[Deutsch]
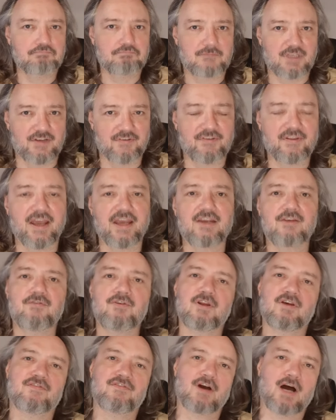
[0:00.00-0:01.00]
erst recht
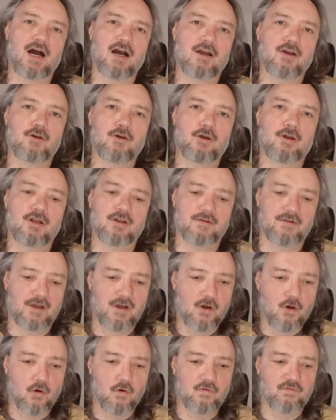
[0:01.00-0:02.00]
wieder fragen können,
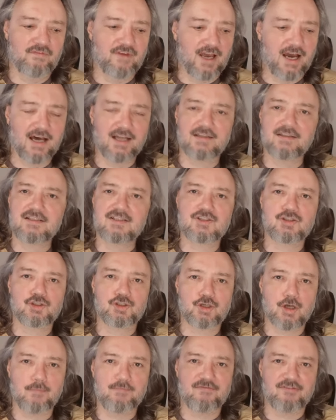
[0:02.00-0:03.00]
und wer hat diesen
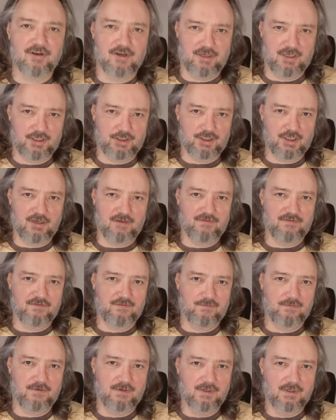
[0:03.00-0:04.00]
Schöpfer
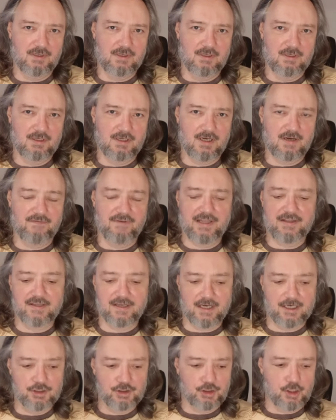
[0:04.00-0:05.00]
erschaffen? Ja, wenn
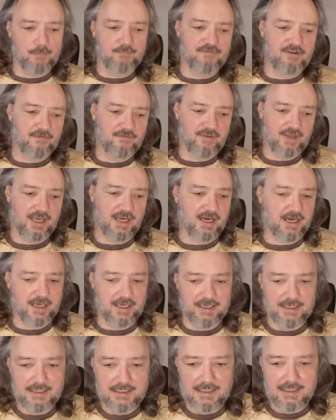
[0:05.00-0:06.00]
da ein Schöpfer
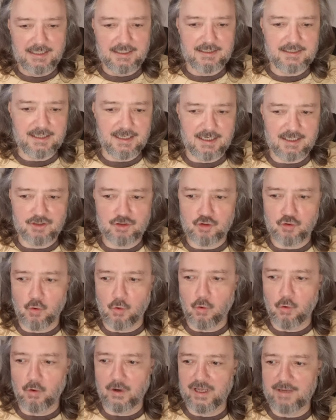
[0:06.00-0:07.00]
wäre, der
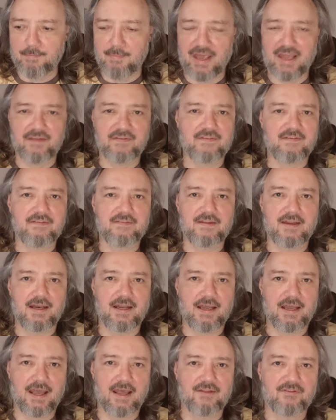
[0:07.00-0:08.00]
so immens
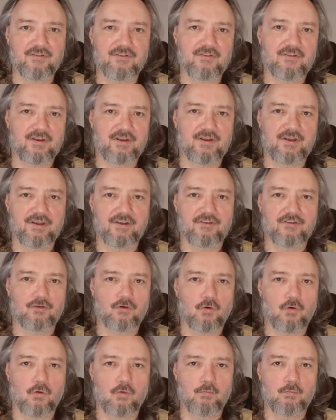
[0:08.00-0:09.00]
intelligent ist,
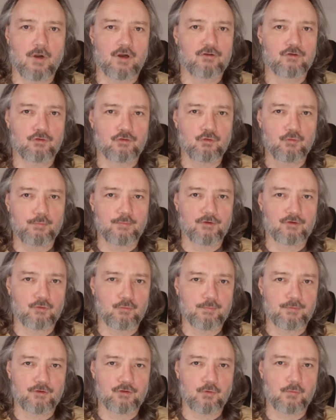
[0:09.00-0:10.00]
um, also super,
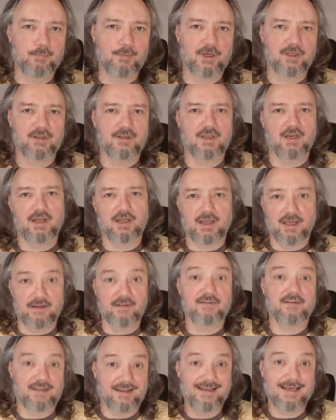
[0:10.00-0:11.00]
super, super
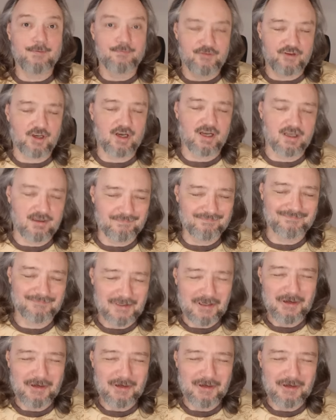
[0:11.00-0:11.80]
intelligent, den gibt's ja,